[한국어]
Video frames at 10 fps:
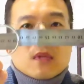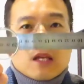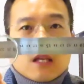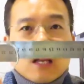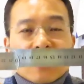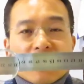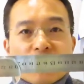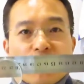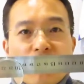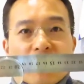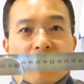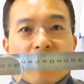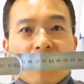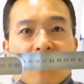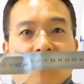이 렌즈를
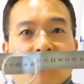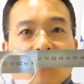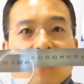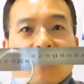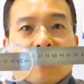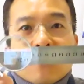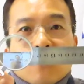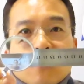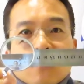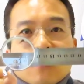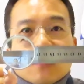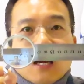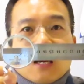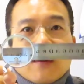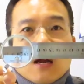통해서 이
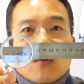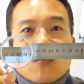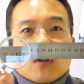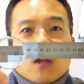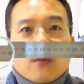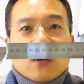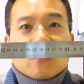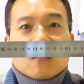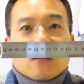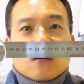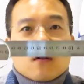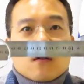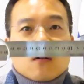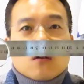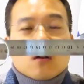자를 바라보게 되면
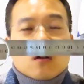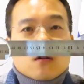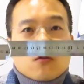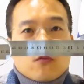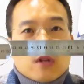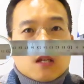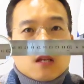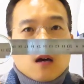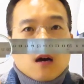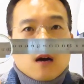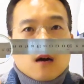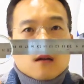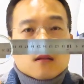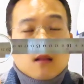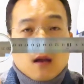그 위치가
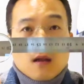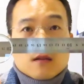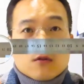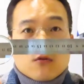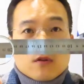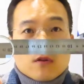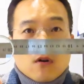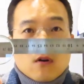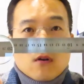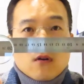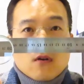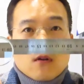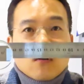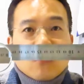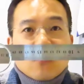달라지고 있죠.
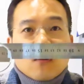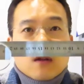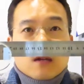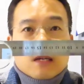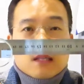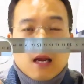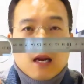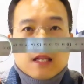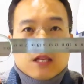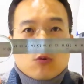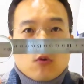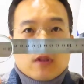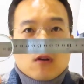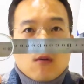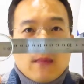그 달라지고
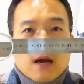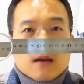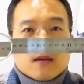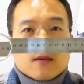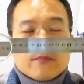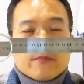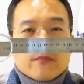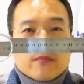있는 것만큼